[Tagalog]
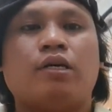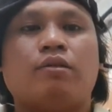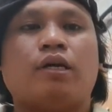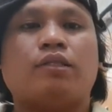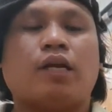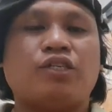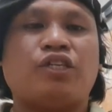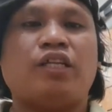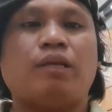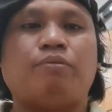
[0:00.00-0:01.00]

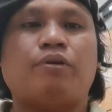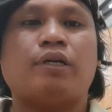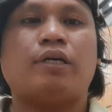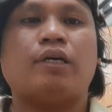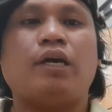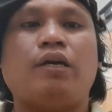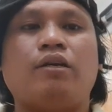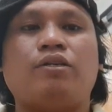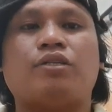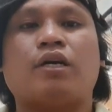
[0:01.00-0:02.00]
na-translate na po ng
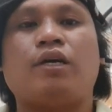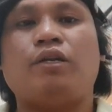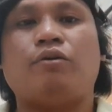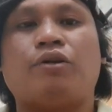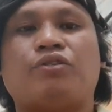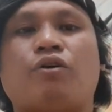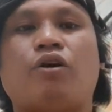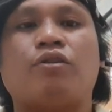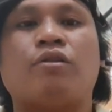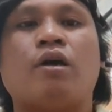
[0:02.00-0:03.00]
English ang inyong
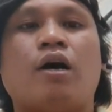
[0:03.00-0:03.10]
result,